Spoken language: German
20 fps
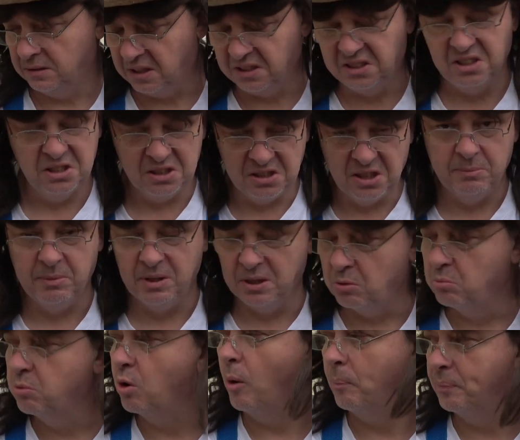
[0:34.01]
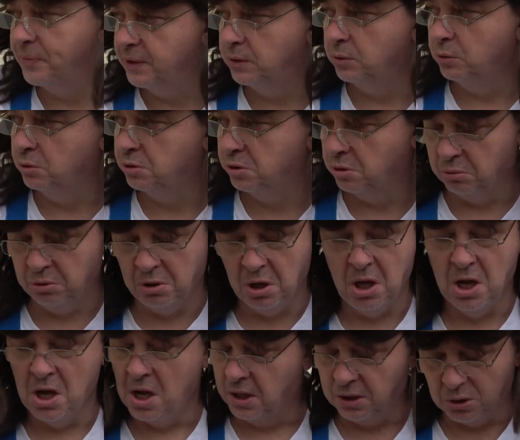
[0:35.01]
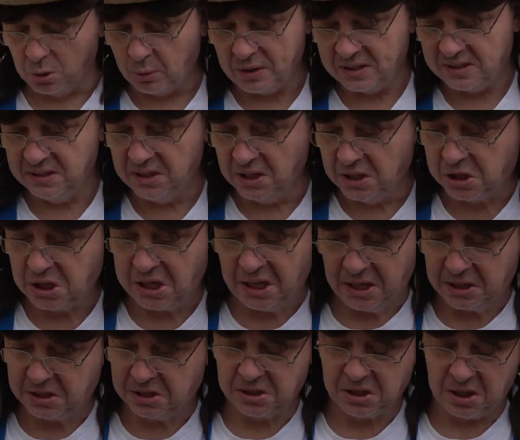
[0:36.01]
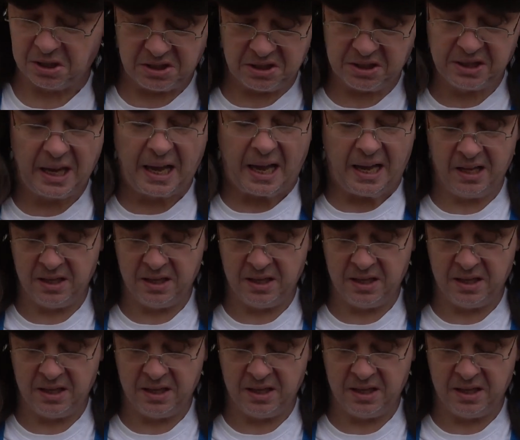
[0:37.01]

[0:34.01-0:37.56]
Das ist nämlich überhaupt nicht ungesund. Da ist nichts Schlechtes drin. Ha!